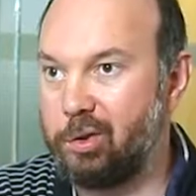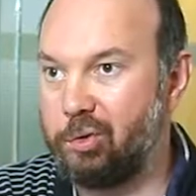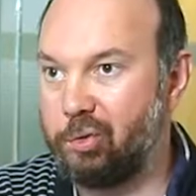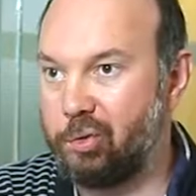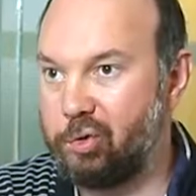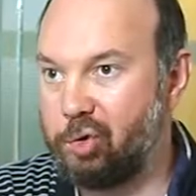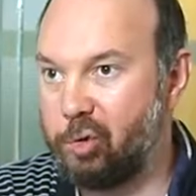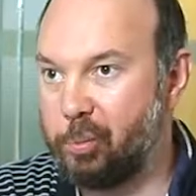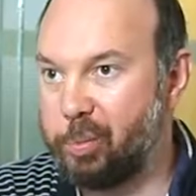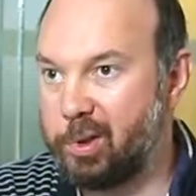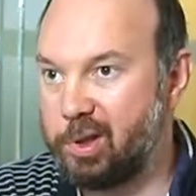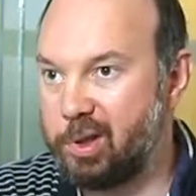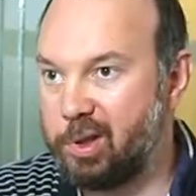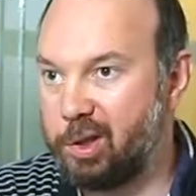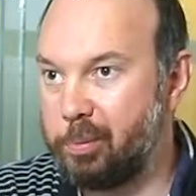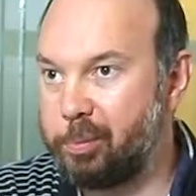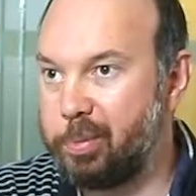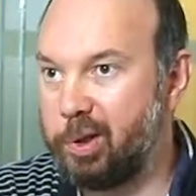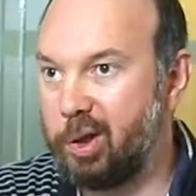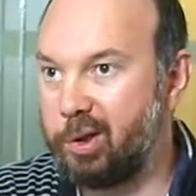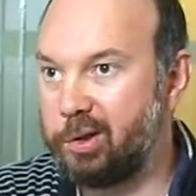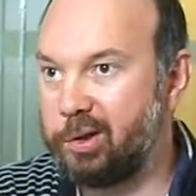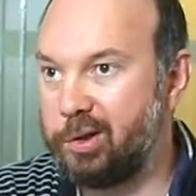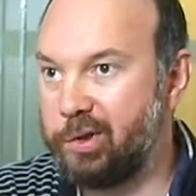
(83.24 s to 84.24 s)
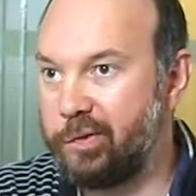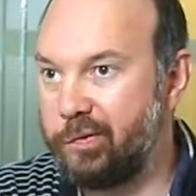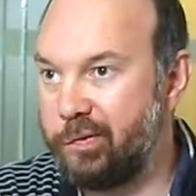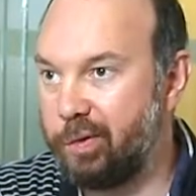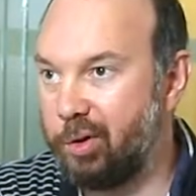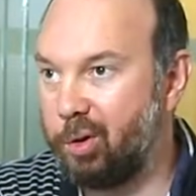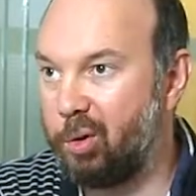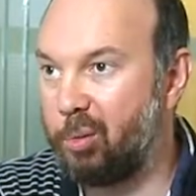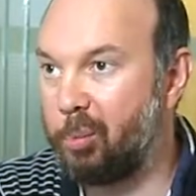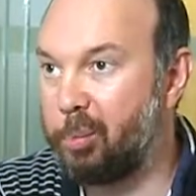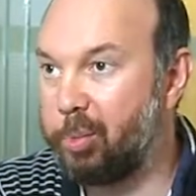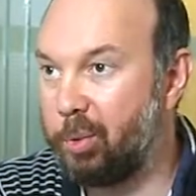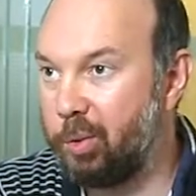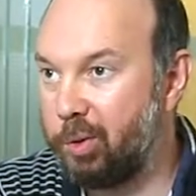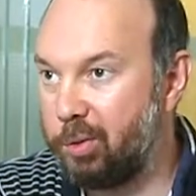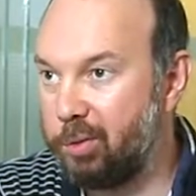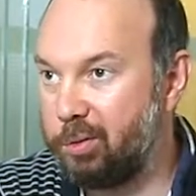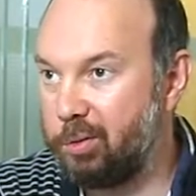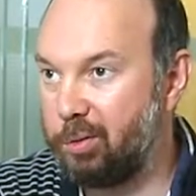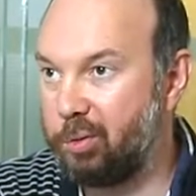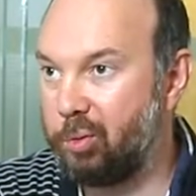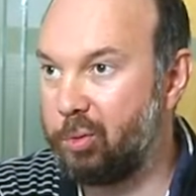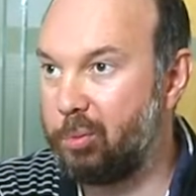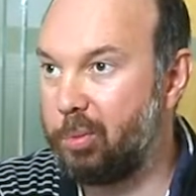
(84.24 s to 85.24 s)
Je suis passé par différents
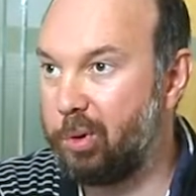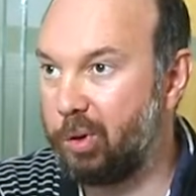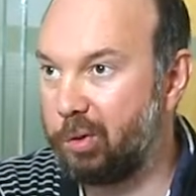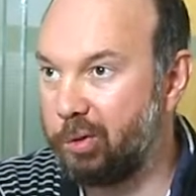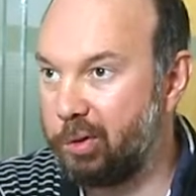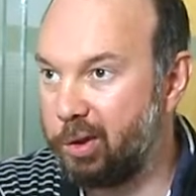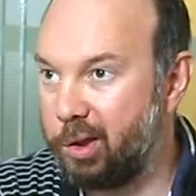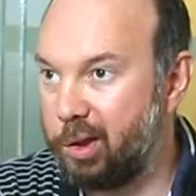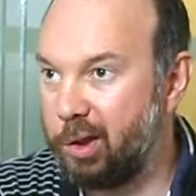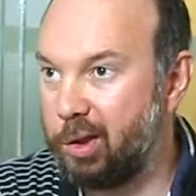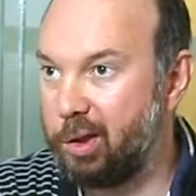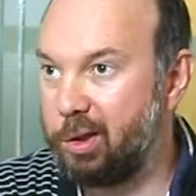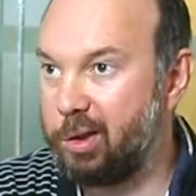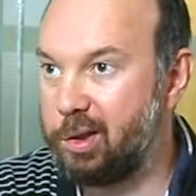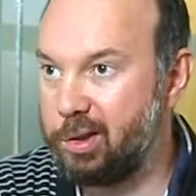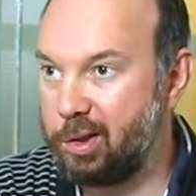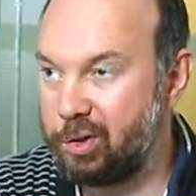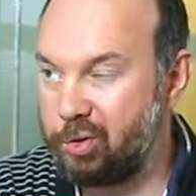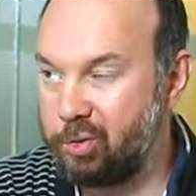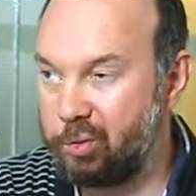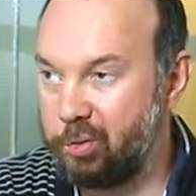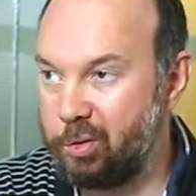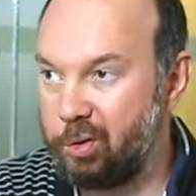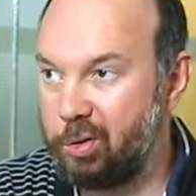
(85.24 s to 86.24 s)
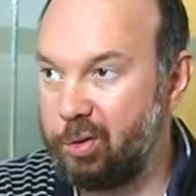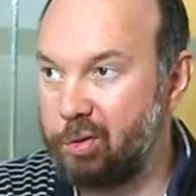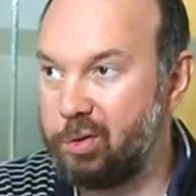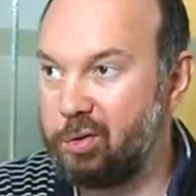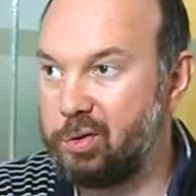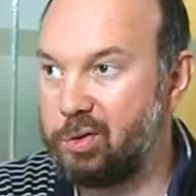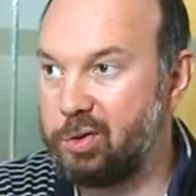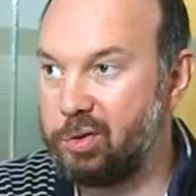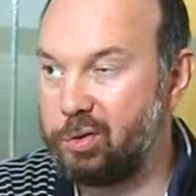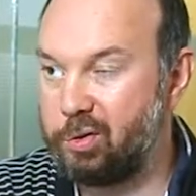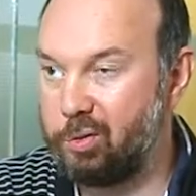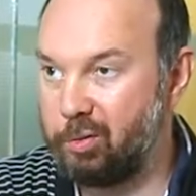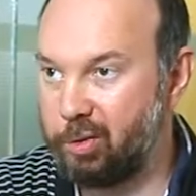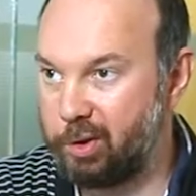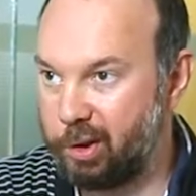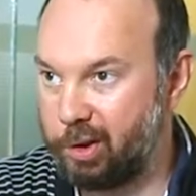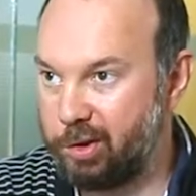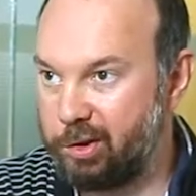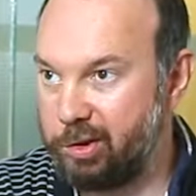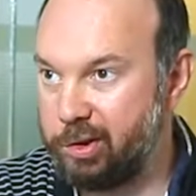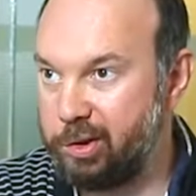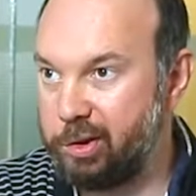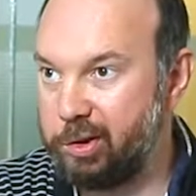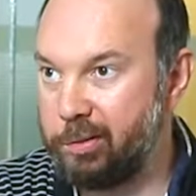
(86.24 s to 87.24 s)
pôles, le bancaire, les assurances, le
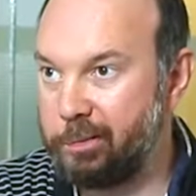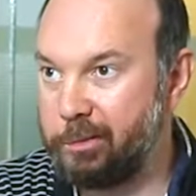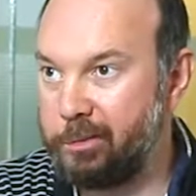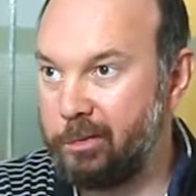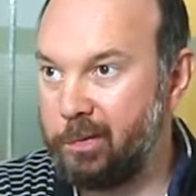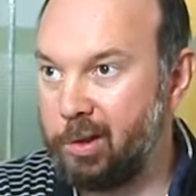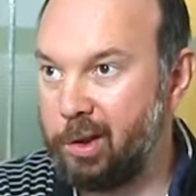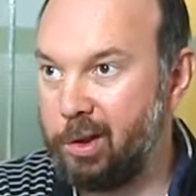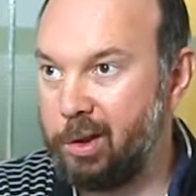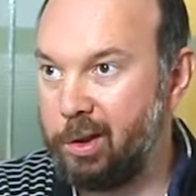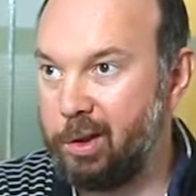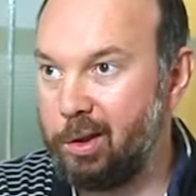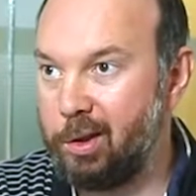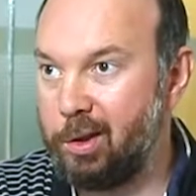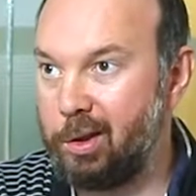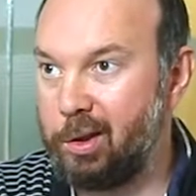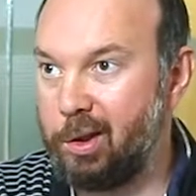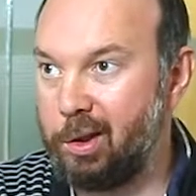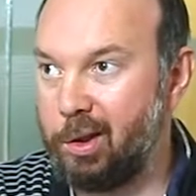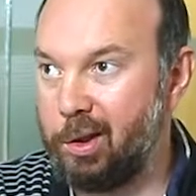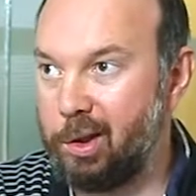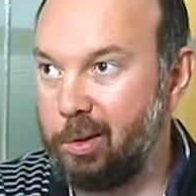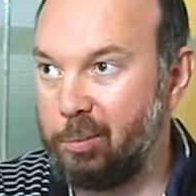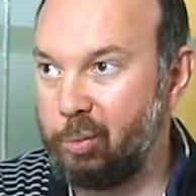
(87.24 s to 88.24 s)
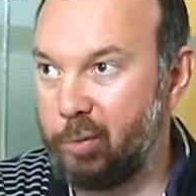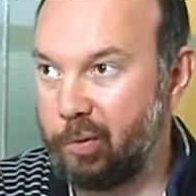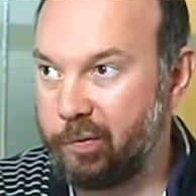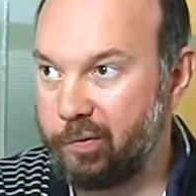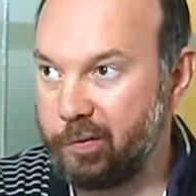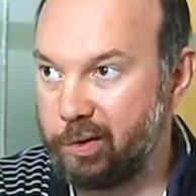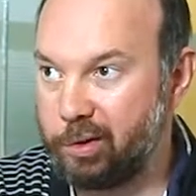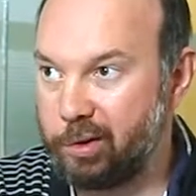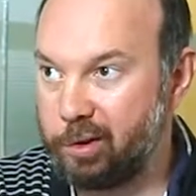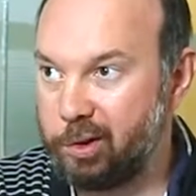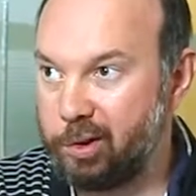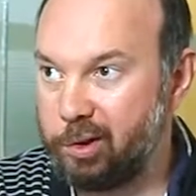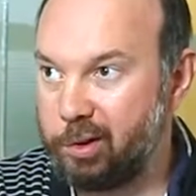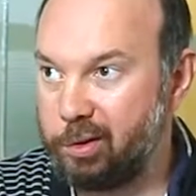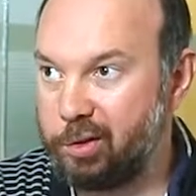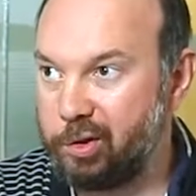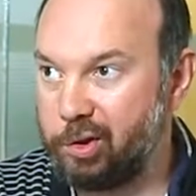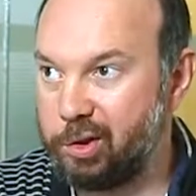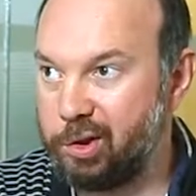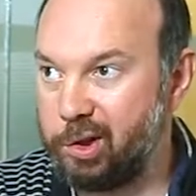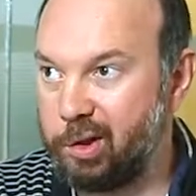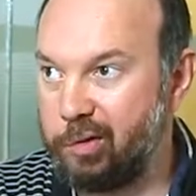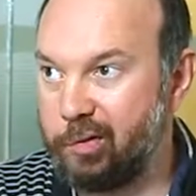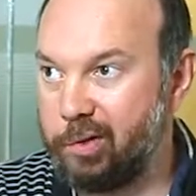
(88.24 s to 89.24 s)
crédit. Et pour finir,
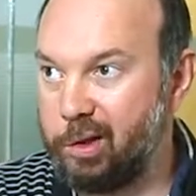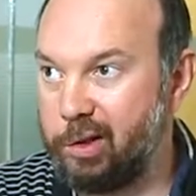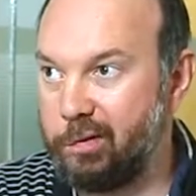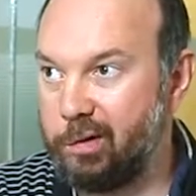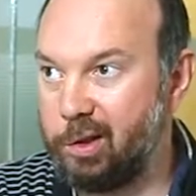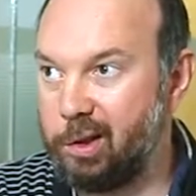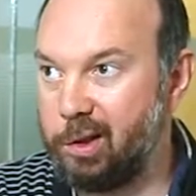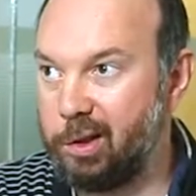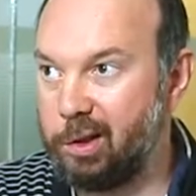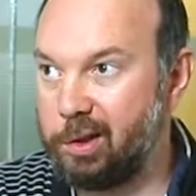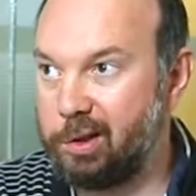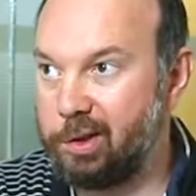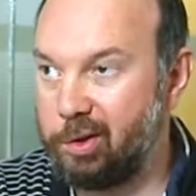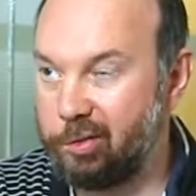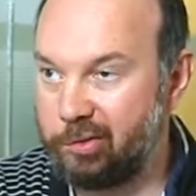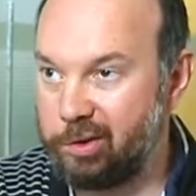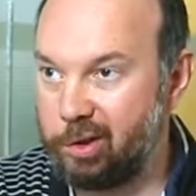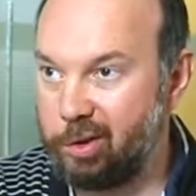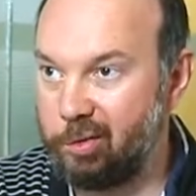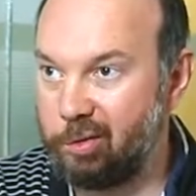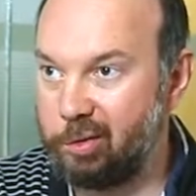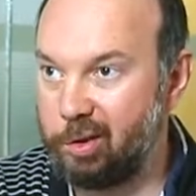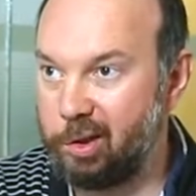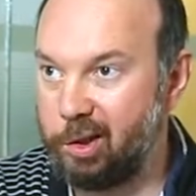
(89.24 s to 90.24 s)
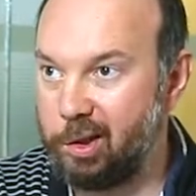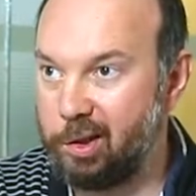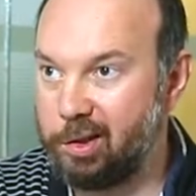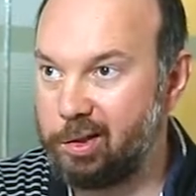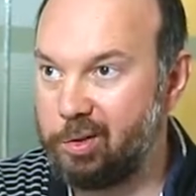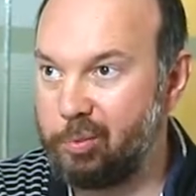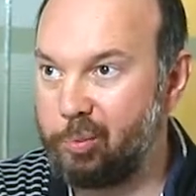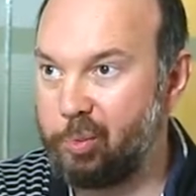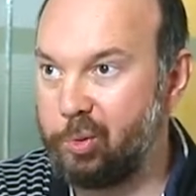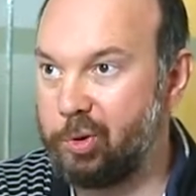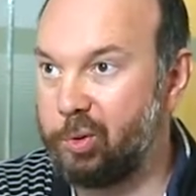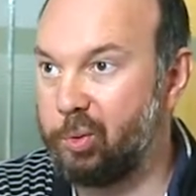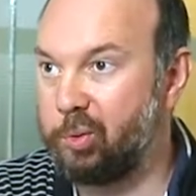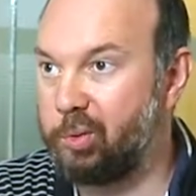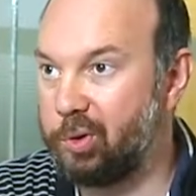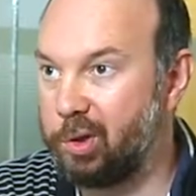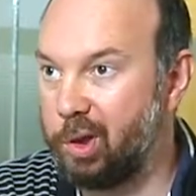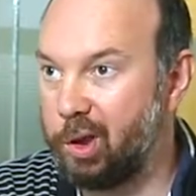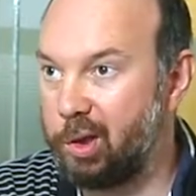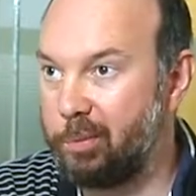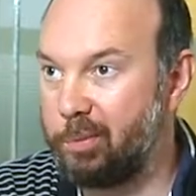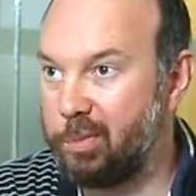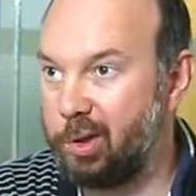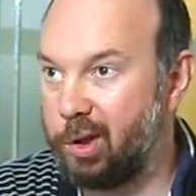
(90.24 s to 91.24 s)
j'ai travaillé avec la clientèle anglaise, puis haut de
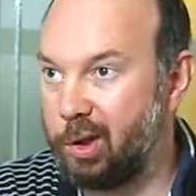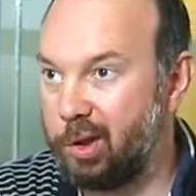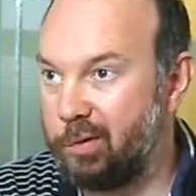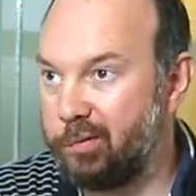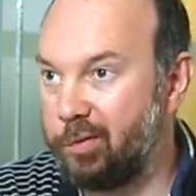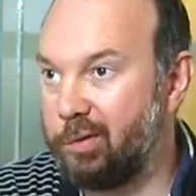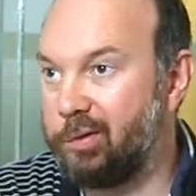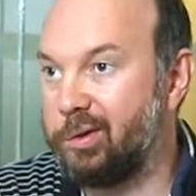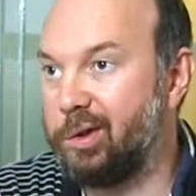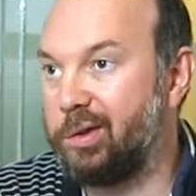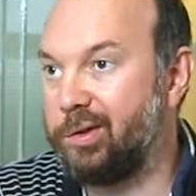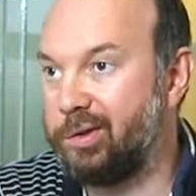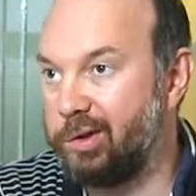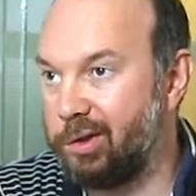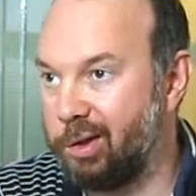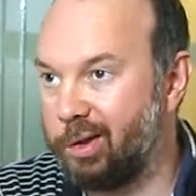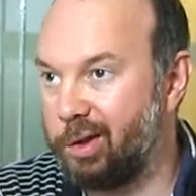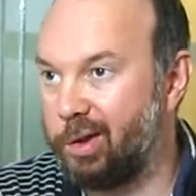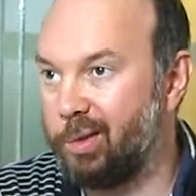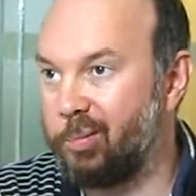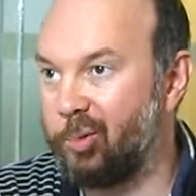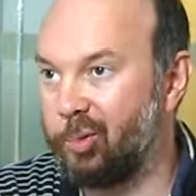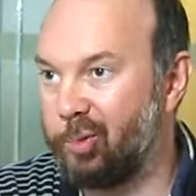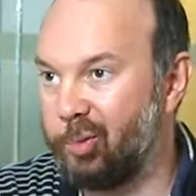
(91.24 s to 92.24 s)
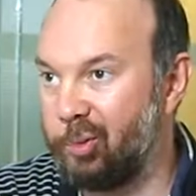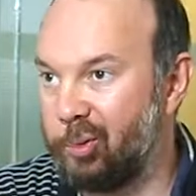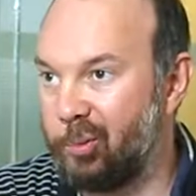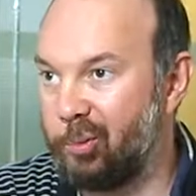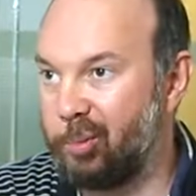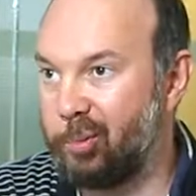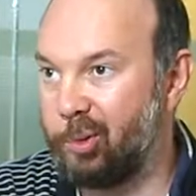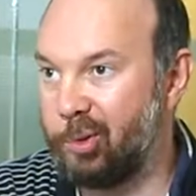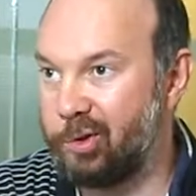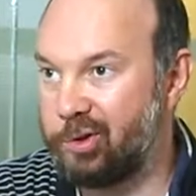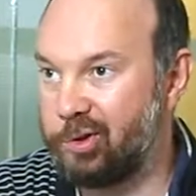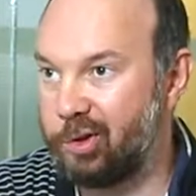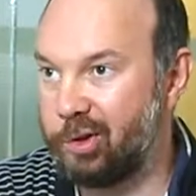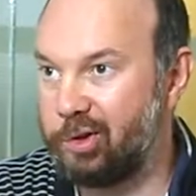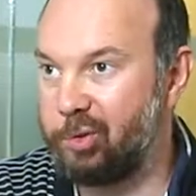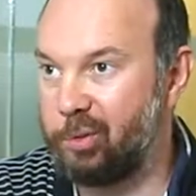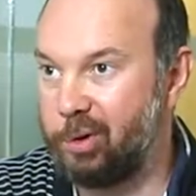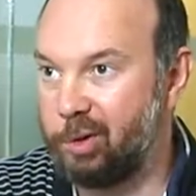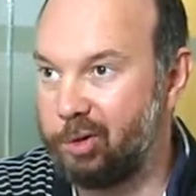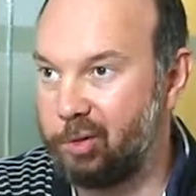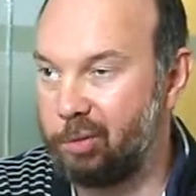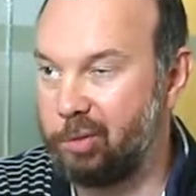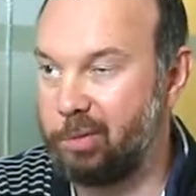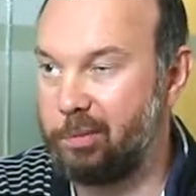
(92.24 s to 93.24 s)
gamme, avant d'intégrer mon poste
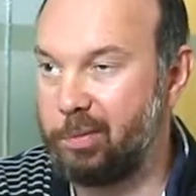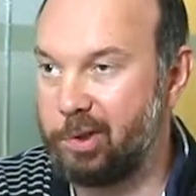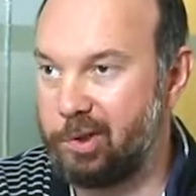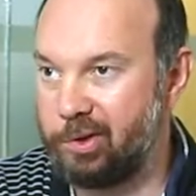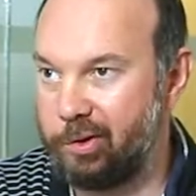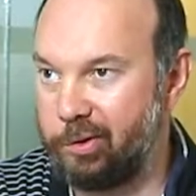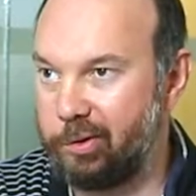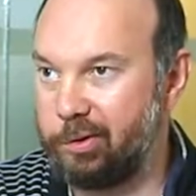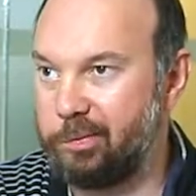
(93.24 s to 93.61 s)
actuel de webmaster.